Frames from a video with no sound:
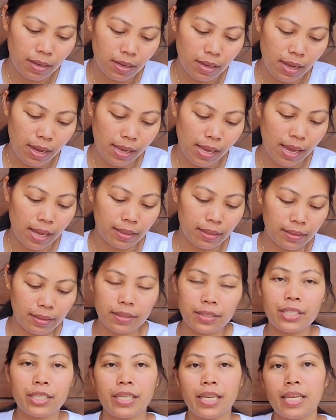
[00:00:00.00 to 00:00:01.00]
Ayan,
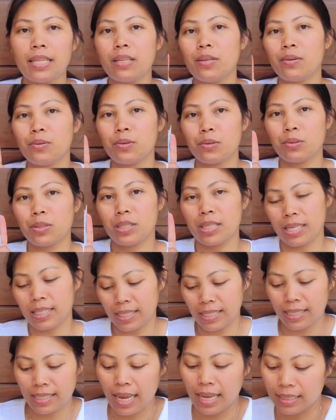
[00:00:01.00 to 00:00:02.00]
13 euro
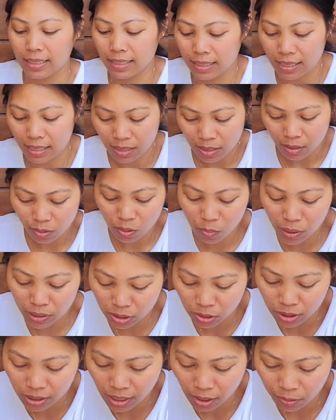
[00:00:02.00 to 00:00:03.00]
60 cents.
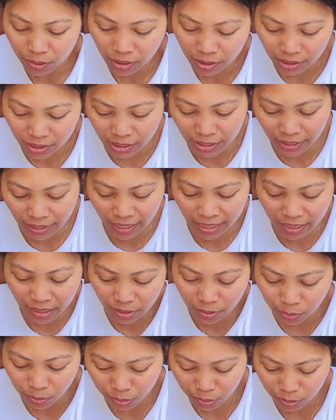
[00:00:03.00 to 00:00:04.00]
Gumastos din ako ng 13
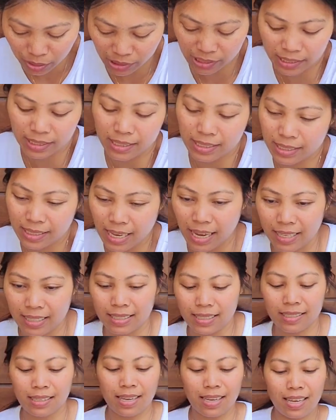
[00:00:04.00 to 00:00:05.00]
euro 60 cents.
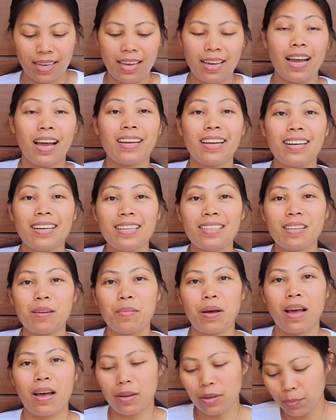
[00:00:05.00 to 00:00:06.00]
Ang galing, di
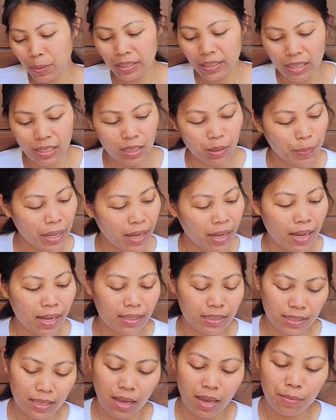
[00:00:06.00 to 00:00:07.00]
ba? Pag, pag
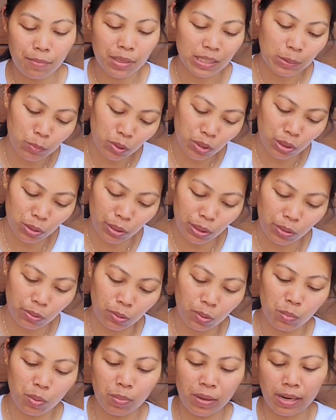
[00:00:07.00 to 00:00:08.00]
sa mismong store ko
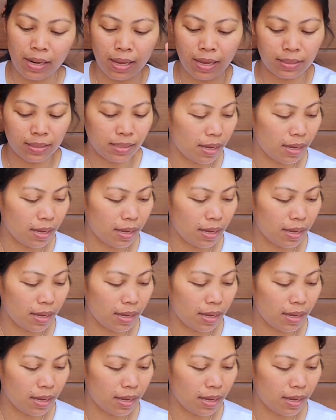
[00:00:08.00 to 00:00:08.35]
to bibilin sa